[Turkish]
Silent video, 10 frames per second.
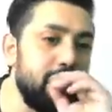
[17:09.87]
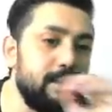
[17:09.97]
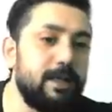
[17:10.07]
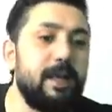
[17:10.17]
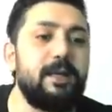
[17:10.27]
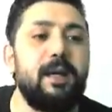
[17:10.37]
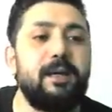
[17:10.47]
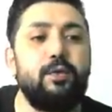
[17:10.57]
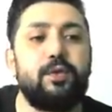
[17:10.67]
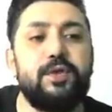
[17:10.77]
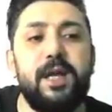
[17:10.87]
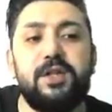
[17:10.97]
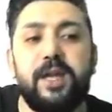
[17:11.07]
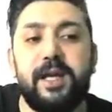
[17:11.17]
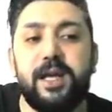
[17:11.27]
yeni yeni
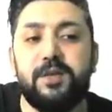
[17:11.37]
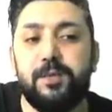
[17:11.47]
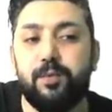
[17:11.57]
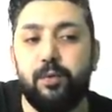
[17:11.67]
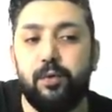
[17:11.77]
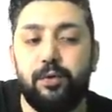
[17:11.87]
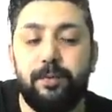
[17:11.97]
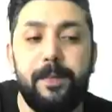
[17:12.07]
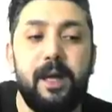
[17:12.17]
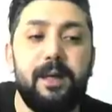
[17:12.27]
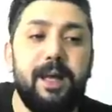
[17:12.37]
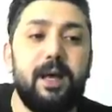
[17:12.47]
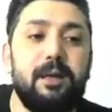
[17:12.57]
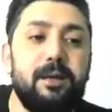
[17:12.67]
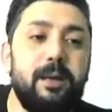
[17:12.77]
yükselişe geçmiş bu ürün.
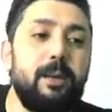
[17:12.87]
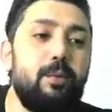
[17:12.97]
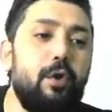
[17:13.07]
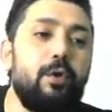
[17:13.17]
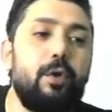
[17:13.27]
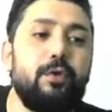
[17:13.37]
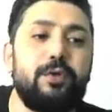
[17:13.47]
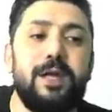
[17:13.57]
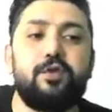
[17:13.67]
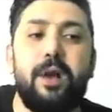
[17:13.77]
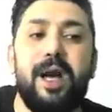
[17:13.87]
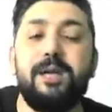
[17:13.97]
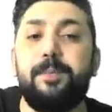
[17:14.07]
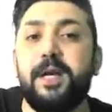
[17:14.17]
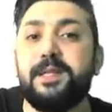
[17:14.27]
Yani hemen böyle olduktan sonra
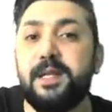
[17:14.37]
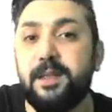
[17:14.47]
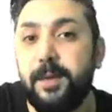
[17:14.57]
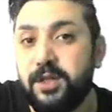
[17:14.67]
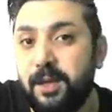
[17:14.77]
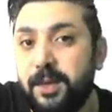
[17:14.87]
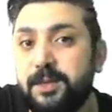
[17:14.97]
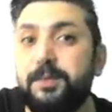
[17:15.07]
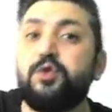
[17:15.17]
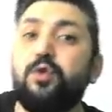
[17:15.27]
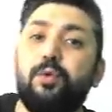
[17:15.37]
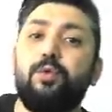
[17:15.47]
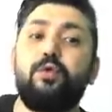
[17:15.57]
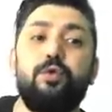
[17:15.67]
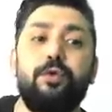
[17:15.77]
ayı piyasası başlamaz. Birçok
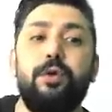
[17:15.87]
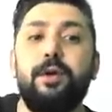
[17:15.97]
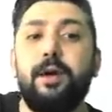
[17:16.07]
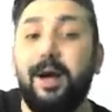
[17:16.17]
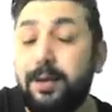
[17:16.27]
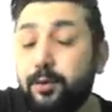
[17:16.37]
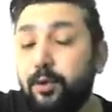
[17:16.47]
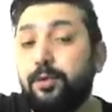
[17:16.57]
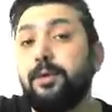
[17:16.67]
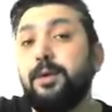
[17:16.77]
ürün altcoin